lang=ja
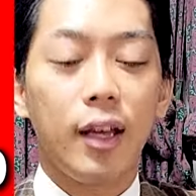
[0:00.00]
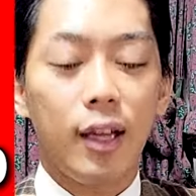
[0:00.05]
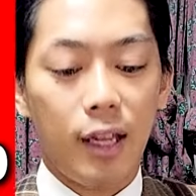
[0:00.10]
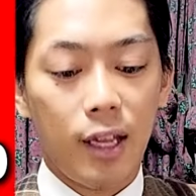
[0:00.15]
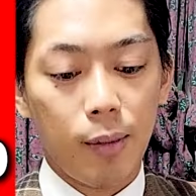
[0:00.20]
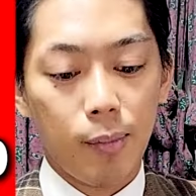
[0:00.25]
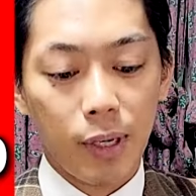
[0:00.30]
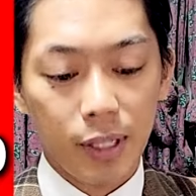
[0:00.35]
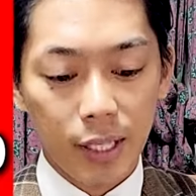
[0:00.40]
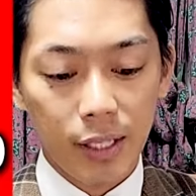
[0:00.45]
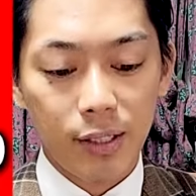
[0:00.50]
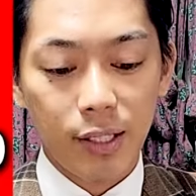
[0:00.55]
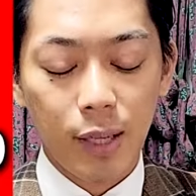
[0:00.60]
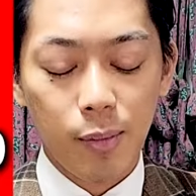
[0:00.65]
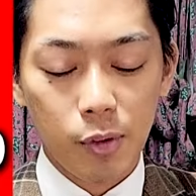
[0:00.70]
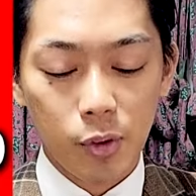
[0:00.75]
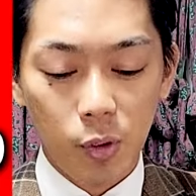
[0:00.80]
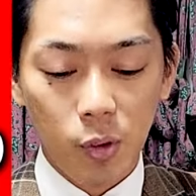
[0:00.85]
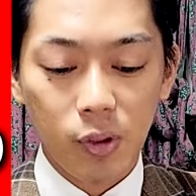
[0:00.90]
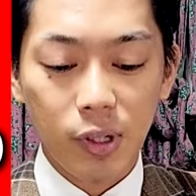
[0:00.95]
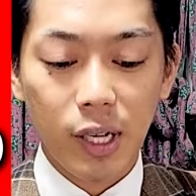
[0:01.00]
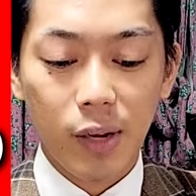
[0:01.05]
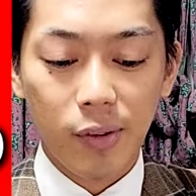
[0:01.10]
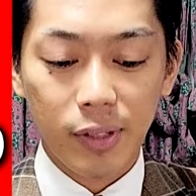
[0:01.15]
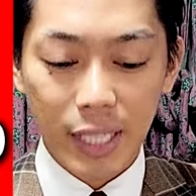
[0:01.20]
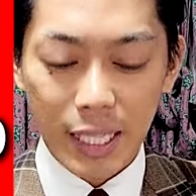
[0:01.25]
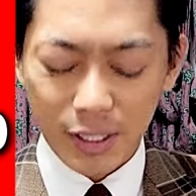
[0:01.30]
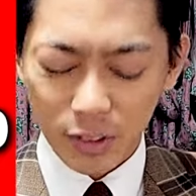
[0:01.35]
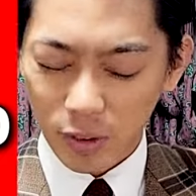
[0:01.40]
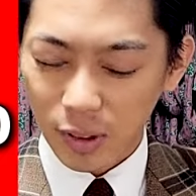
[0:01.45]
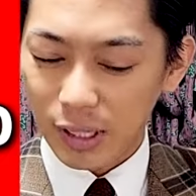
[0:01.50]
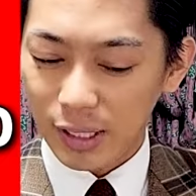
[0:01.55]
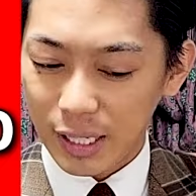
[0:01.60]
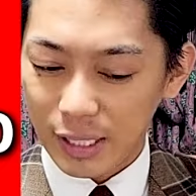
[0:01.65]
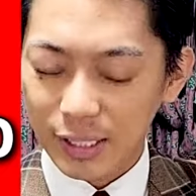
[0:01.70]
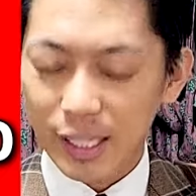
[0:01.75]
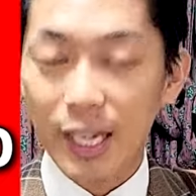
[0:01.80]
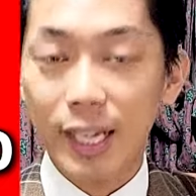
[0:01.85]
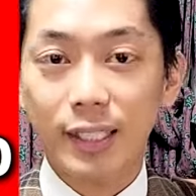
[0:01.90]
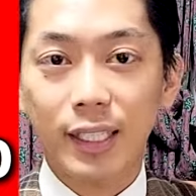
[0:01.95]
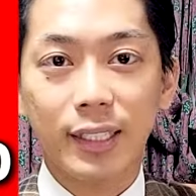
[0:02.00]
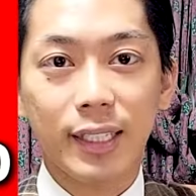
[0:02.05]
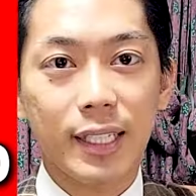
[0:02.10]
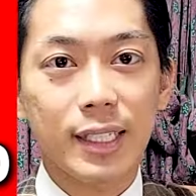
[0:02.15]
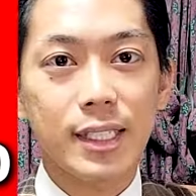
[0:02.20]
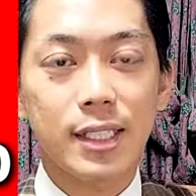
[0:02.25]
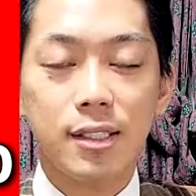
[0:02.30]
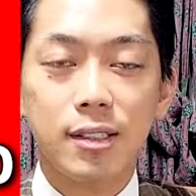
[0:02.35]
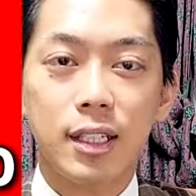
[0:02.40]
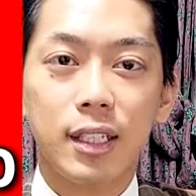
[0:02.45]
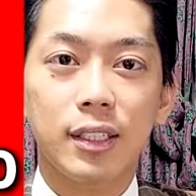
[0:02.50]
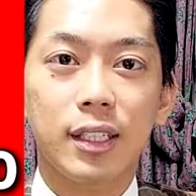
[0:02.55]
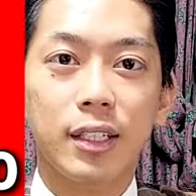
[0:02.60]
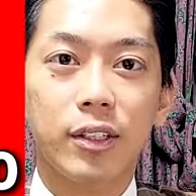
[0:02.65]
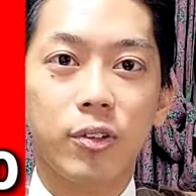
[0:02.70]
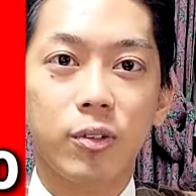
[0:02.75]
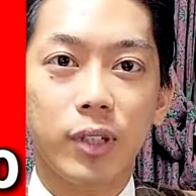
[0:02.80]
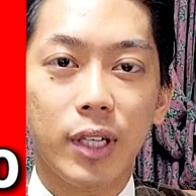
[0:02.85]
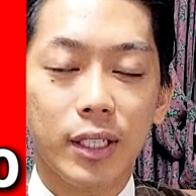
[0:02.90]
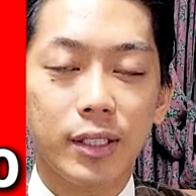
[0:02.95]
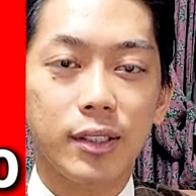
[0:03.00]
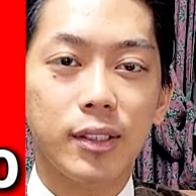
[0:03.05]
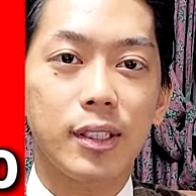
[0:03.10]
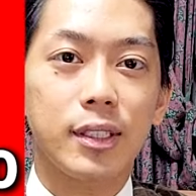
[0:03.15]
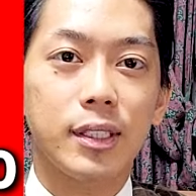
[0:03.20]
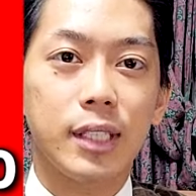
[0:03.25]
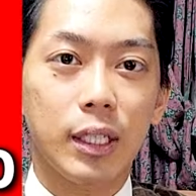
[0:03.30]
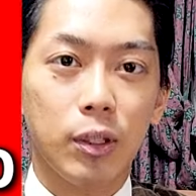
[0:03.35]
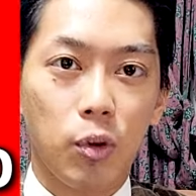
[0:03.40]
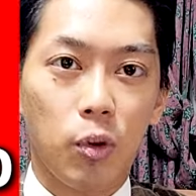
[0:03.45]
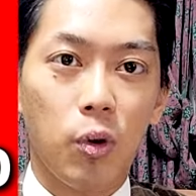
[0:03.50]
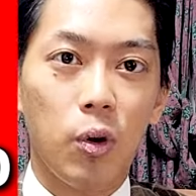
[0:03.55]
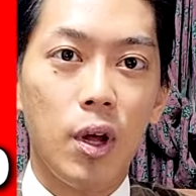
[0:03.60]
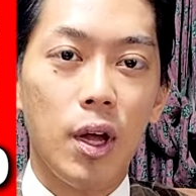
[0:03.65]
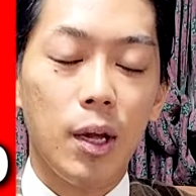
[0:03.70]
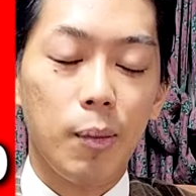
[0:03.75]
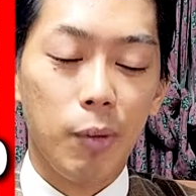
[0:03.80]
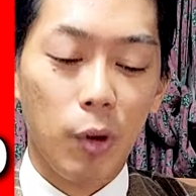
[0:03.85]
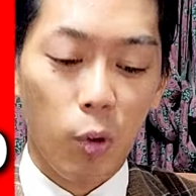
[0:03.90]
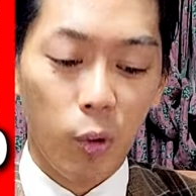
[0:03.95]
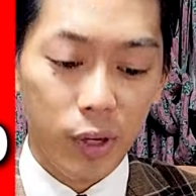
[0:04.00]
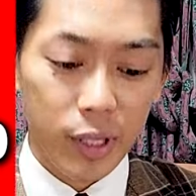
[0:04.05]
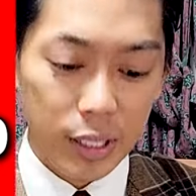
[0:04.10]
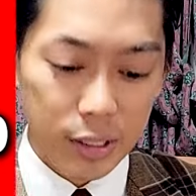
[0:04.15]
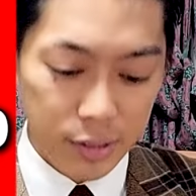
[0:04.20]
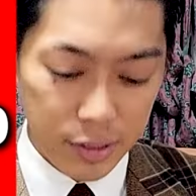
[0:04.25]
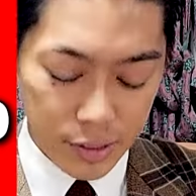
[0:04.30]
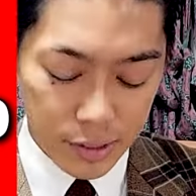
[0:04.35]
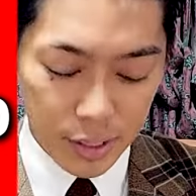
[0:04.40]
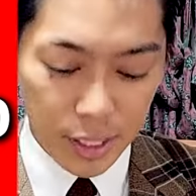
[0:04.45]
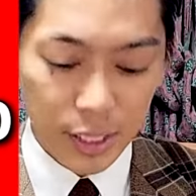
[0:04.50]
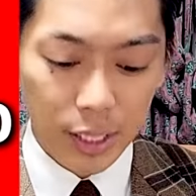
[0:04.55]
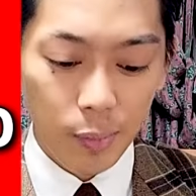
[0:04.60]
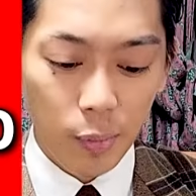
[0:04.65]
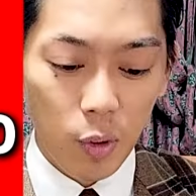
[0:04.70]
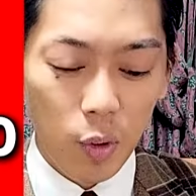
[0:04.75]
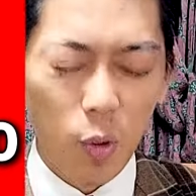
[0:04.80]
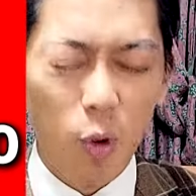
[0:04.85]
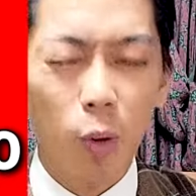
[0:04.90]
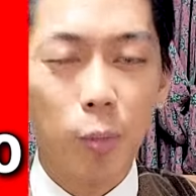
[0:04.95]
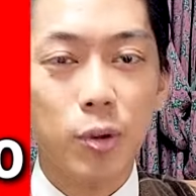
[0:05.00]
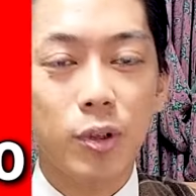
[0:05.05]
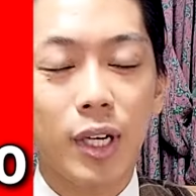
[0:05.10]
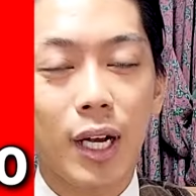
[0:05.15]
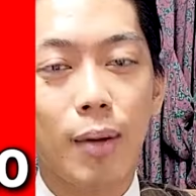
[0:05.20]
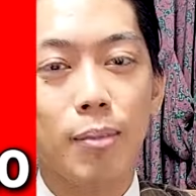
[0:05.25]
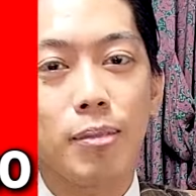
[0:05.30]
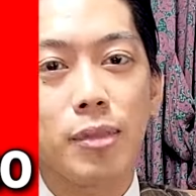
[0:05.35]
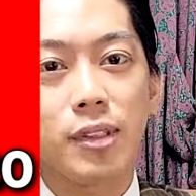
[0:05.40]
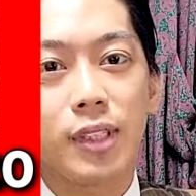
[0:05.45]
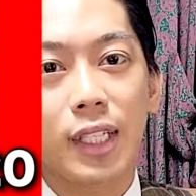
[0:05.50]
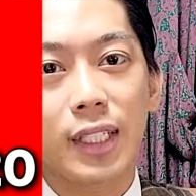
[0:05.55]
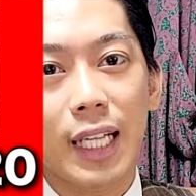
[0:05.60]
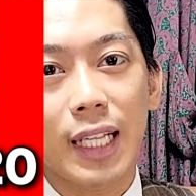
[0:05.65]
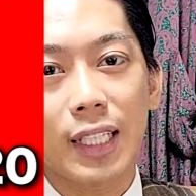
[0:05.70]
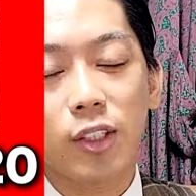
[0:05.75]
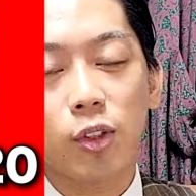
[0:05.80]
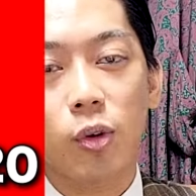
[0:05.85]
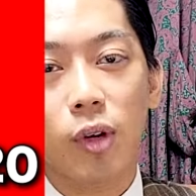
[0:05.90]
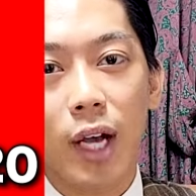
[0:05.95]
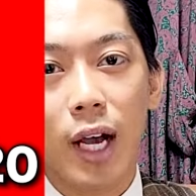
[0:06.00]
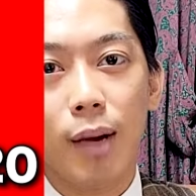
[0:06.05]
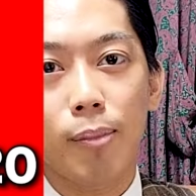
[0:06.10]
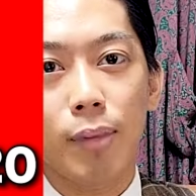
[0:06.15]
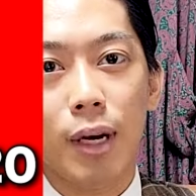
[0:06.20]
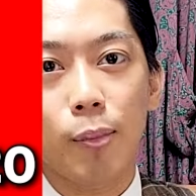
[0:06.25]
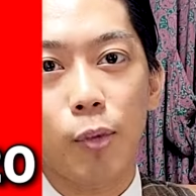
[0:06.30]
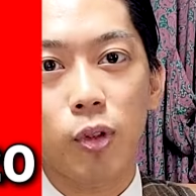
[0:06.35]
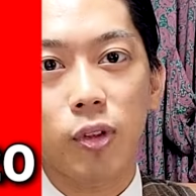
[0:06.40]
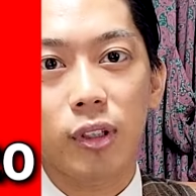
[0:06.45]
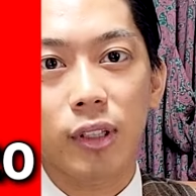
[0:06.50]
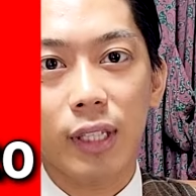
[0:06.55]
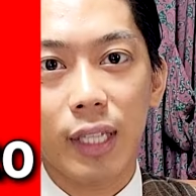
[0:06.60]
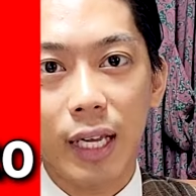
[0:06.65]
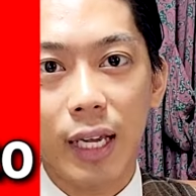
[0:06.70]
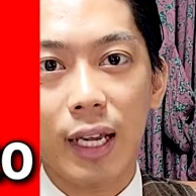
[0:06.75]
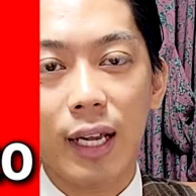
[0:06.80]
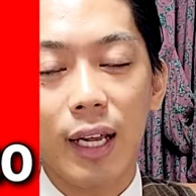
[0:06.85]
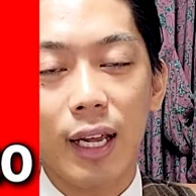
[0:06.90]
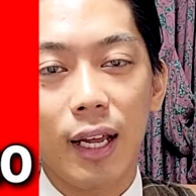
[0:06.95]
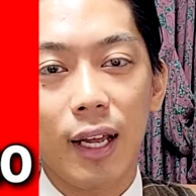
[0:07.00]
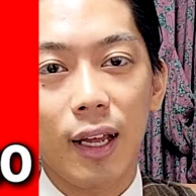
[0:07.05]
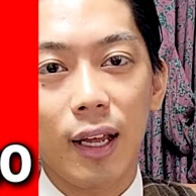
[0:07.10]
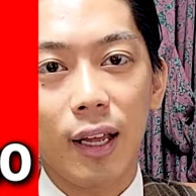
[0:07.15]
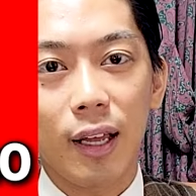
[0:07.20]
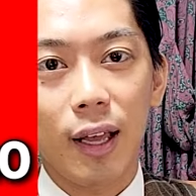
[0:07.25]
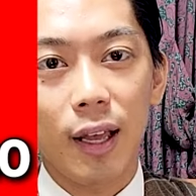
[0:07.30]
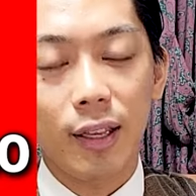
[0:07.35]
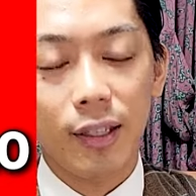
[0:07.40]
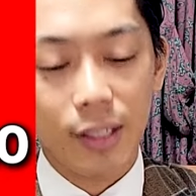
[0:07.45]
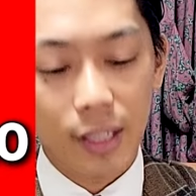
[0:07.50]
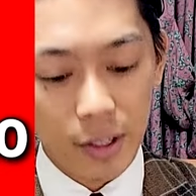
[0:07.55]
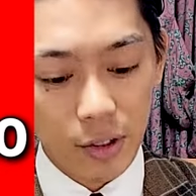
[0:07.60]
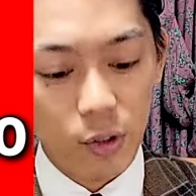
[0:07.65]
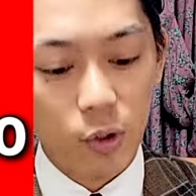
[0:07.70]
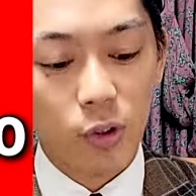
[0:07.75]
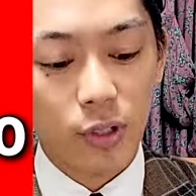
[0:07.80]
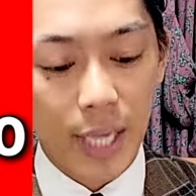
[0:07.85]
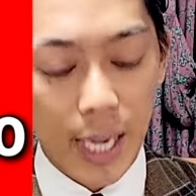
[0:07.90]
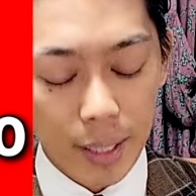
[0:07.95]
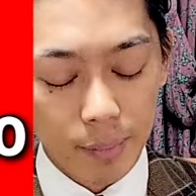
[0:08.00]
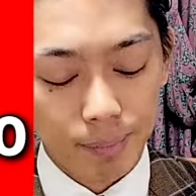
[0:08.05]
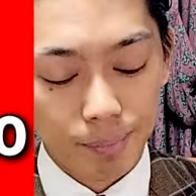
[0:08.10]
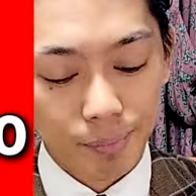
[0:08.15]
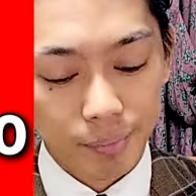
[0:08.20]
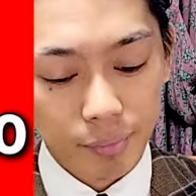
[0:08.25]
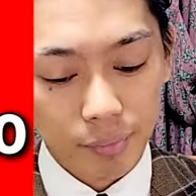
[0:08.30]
えー、まあ現代文今回はなんとかね耐えた点数だったっていう感じですけど、まあ、これが崩れても古文漢文でなんとか守って、えー、いけるような